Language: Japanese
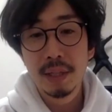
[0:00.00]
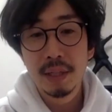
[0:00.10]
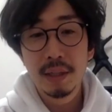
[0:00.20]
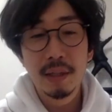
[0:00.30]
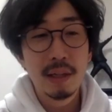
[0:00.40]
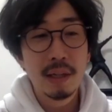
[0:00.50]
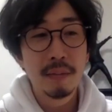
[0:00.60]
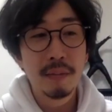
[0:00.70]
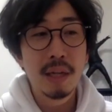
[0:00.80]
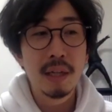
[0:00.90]
だから、
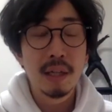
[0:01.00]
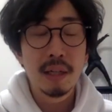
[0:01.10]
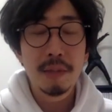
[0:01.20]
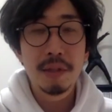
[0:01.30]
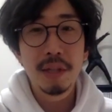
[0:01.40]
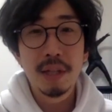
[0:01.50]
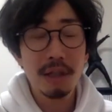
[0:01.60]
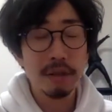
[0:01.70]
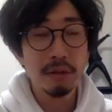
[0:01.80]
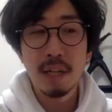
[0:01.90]
まあ、別になん
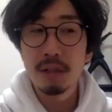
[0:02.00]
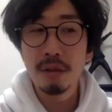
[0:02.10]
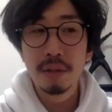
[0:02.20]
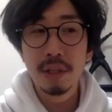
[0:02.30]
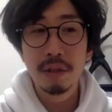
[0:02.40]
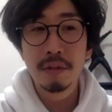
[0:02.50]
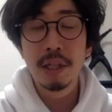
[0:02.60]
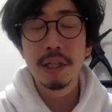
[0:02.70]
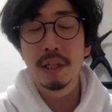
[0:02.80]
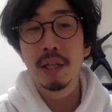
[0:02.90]
かその偉そうに言うわ
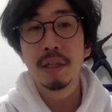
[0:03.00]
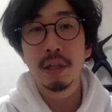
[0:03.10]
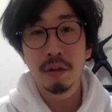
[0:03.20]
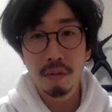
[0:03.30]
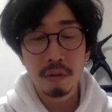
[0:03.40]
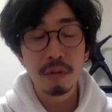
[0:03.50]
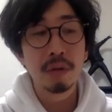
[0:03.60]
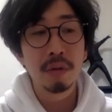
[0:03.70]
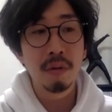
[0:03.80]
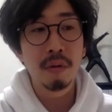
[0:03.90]
けじゃないんだけど、そ
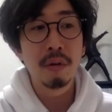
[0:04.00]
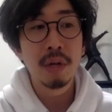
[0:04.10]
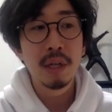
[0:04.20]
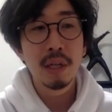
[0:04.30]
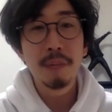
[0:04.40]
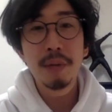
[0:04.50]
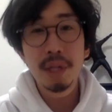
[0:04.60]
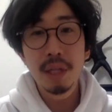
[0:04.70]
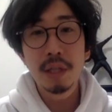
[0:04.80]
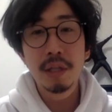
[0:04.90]
のやっぱ
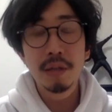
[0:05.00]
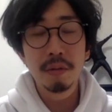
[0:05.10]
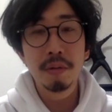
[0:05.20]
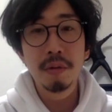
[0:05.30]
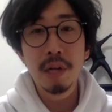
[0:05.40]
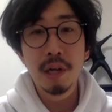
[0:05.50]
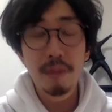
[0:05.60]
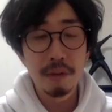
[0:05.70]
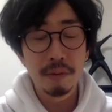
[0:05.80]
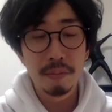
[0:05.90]
り仕事を選
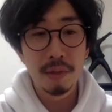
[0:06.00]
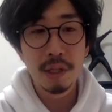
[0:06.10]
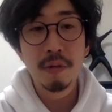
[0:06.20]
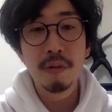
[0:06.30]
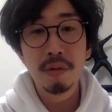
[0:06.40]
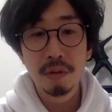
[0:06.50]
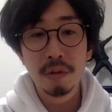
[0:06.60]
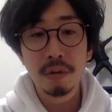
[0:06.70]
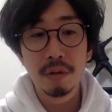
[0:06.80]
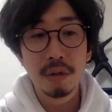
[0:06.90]
べる
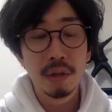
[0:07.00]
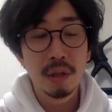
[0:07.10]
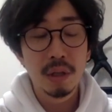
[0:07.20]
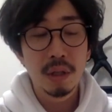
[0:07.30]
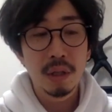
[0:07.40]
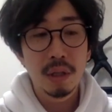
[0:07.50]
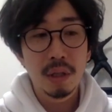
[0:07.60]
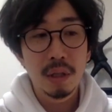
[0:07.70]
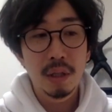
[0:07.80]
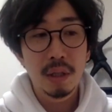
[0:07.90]
イコール、
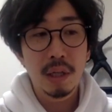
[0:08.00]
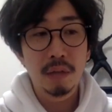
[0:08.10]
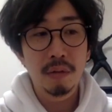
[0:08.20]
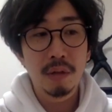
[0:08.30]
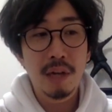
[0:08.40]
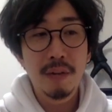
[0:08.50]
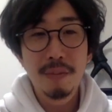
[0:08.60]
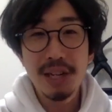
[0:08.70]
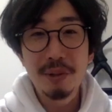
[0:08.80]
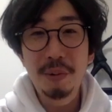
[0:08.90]
あの、頑
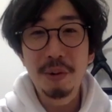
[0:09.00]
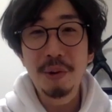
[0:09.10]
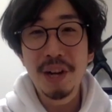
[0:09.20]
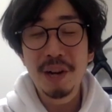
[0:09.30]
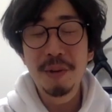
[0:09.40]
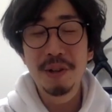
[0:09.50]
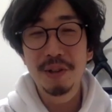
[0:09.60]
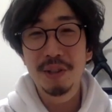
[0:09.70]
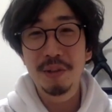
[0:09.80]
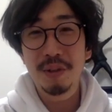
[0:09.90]
張りどころを選べるっ
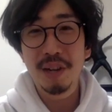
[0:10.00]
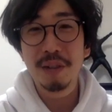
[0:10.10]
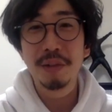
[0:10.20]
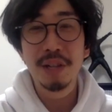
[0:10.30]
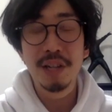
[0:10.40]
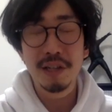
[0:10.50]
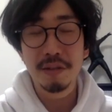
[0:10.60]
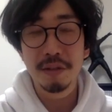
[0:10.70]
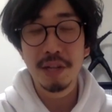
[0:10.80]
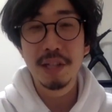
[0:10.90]
ていうのがフリーランス
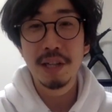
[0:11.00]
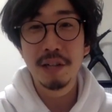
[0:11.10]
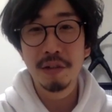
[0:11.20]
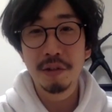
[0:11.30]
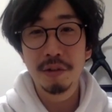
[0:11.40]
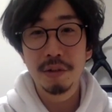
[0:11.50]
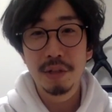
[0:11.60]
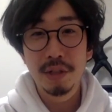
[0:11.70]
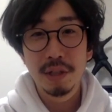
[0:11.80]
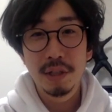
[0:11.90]
の最大の
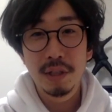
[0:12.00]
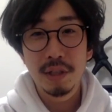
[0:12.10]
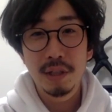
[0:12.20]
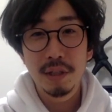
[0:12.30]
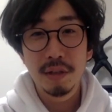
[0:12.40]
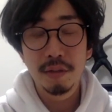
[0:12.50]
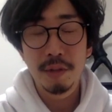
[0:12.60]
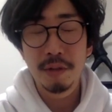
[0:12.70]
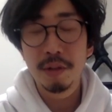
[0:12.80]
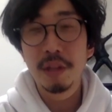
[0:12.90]
その魅
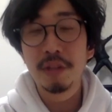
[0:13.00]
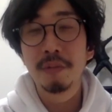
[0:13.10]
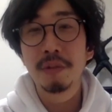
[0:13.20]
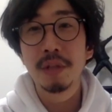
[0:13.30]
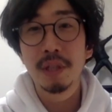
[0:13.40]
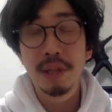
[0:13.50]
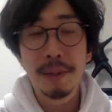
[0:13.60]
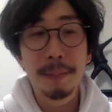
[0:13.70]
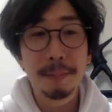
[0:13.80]
力だと思ってて、